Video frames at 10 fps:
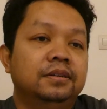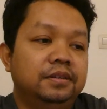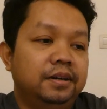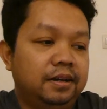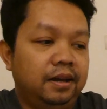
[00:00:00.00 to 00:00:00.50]

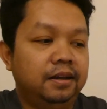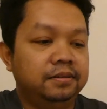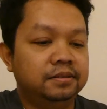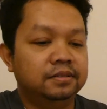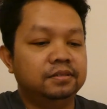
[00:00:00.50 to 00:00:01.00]
ya
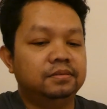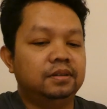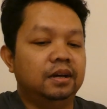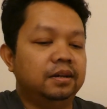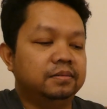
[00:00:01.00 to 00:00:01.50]
kan
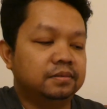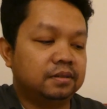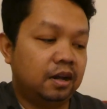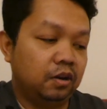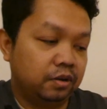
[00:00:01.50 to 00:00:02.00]
dan
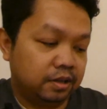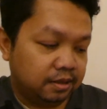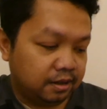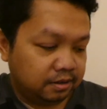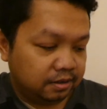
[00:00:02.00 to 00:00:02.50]
kalau
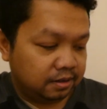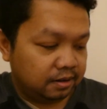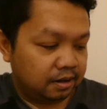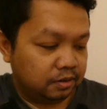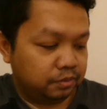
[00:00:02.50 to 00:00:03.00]
kita dengar
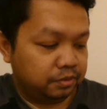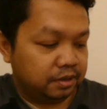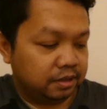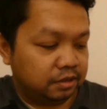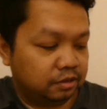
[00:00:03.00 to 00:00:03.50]

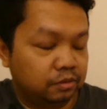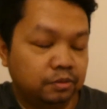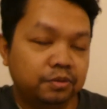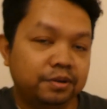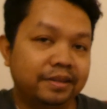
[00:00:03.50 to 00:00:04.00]
lagunya
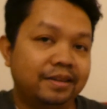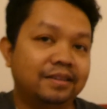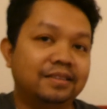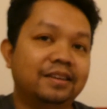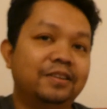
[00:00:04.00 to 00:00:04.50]
itu
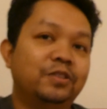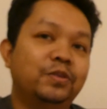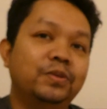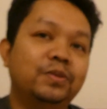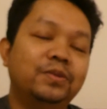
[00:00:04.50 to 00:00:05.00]
liriknya
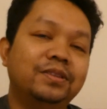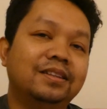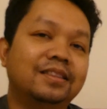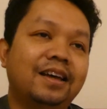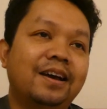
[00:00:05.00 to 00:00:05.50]
itu tuh
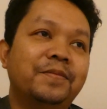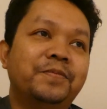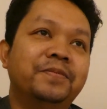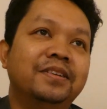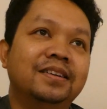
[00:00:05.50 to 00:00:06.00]
tentang
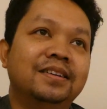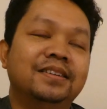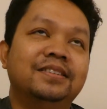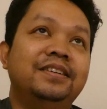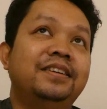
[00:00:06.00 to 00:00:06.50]

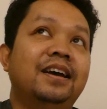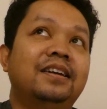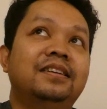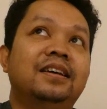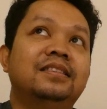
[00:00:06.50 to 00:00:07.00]

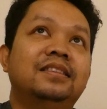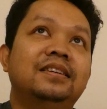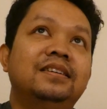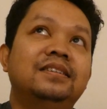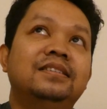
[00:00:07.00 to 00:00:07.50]

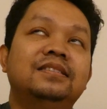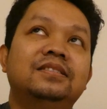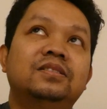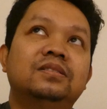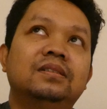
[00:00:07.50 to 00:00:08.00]
dikhianati e,
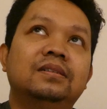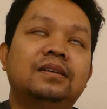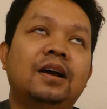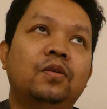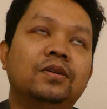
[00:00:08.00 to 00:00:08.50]
eh,
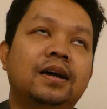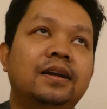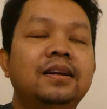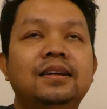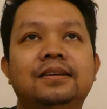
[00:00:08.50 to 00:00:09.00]
kalau
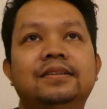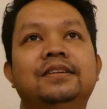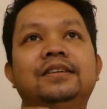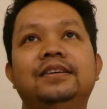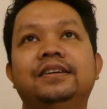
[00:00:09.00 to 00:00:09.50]
karena
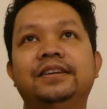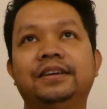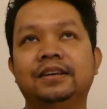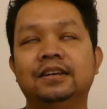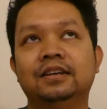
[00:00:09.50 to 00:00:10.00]
ini gini